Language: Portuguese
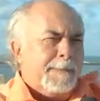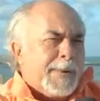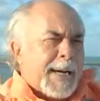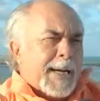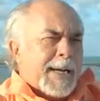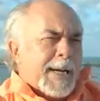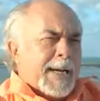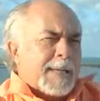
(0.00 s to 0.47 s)

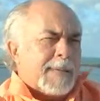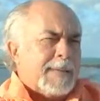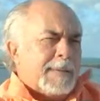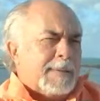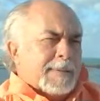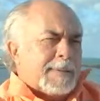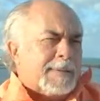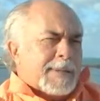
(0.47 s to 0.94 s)
para
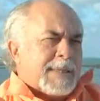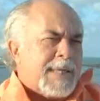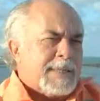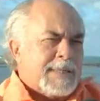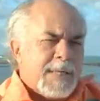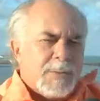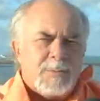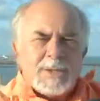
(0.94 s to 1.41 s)

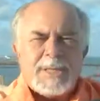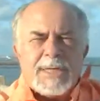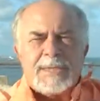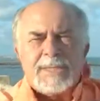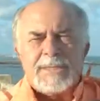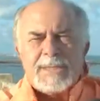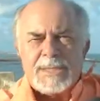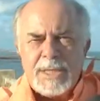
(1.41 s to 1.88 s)
trazermos
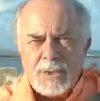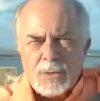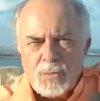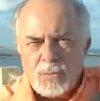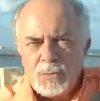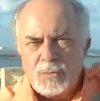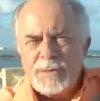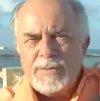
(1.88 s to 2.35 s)
as
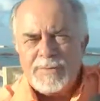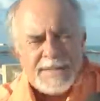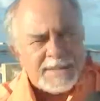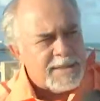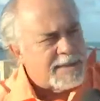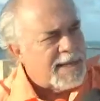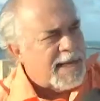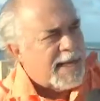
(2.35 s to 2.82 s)
cinco
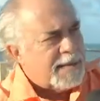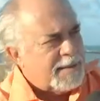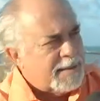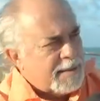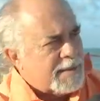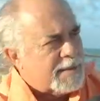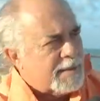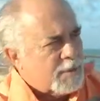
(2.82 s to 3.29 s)

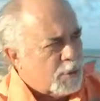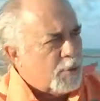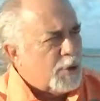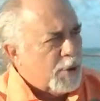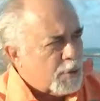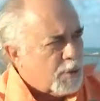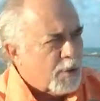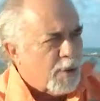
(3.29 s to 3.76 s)
universidades do
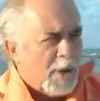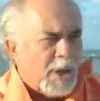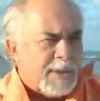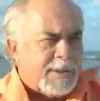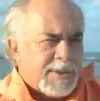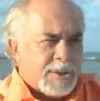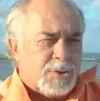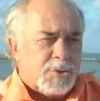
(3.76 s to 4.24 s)
Rio Grande do
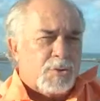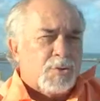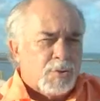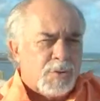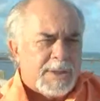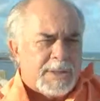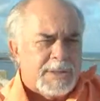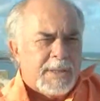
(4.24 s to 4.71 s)
Norte, as
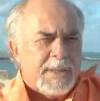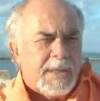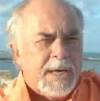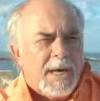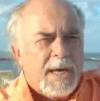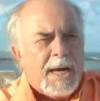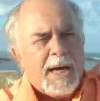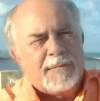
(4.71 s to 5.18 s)
duas,
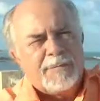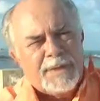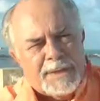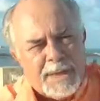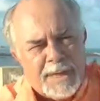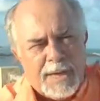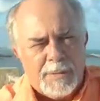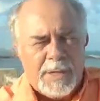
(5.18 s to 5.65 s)
a
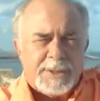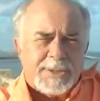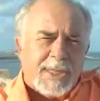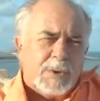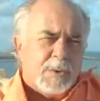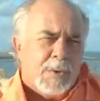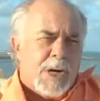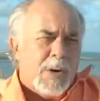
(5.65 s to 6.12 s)
federal e a
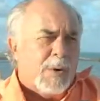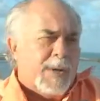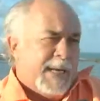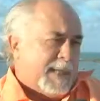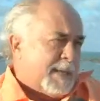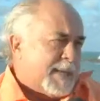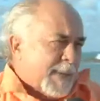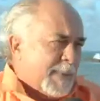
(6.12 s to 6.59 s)
estadual
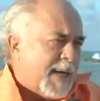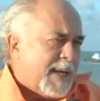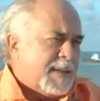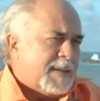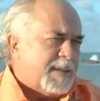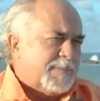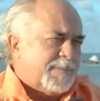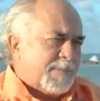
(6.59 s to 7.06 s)
e as
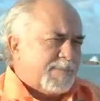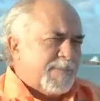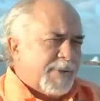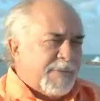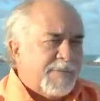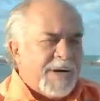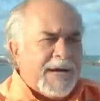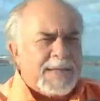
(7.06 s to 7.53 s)
demais
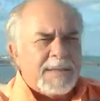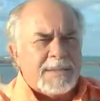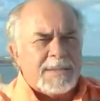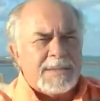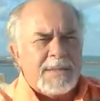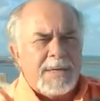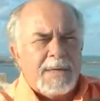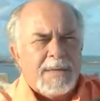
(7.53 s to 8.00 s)

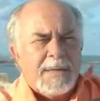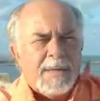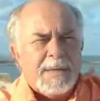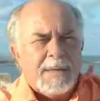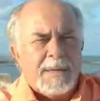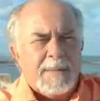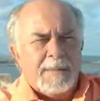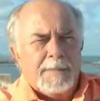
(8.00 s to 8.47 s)
privadas,
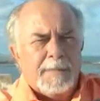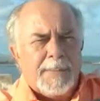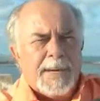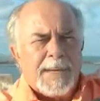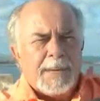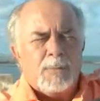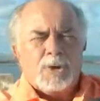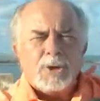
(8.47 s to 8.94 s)

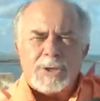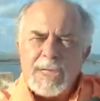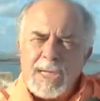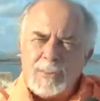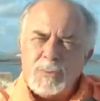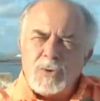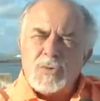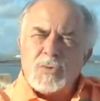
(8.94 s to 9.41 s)
para
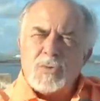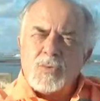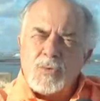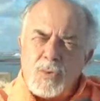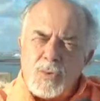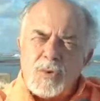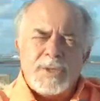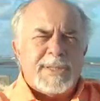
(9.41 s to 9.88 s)
montarmos um
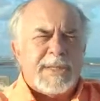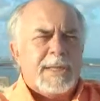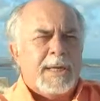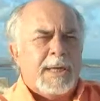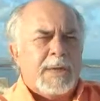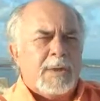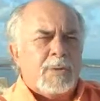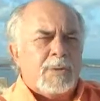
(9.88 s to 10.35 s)

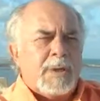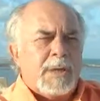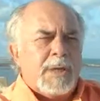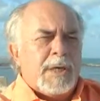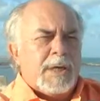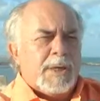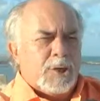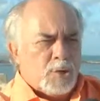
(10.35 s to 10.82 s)
conselhão
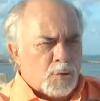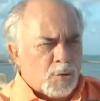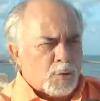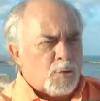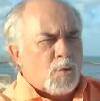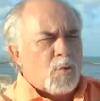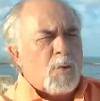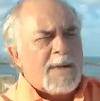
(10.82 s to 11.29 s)
e
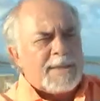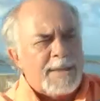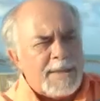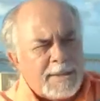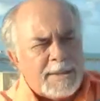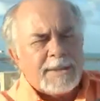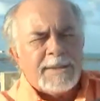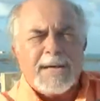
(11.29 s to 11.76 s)
junto com as
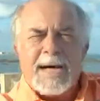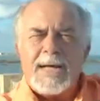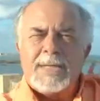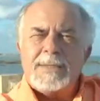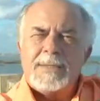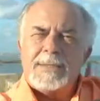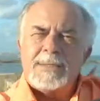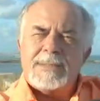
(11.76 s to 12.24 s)

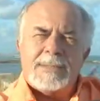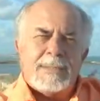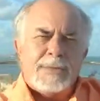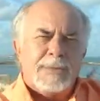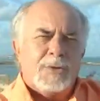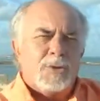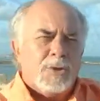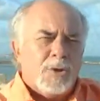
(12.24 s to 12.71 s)
entidades,
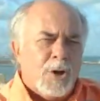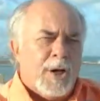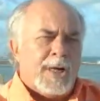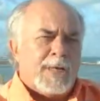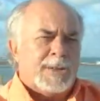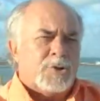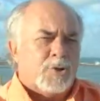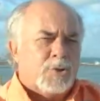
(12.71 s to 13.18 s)

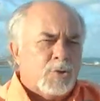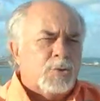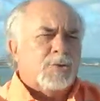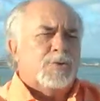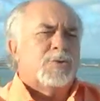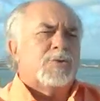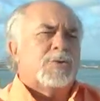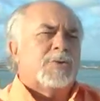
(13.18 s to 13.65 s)
nós
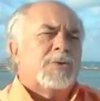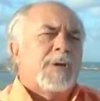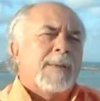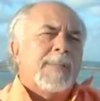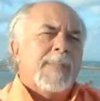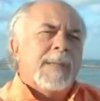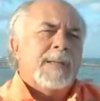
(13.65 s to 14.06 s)
juntos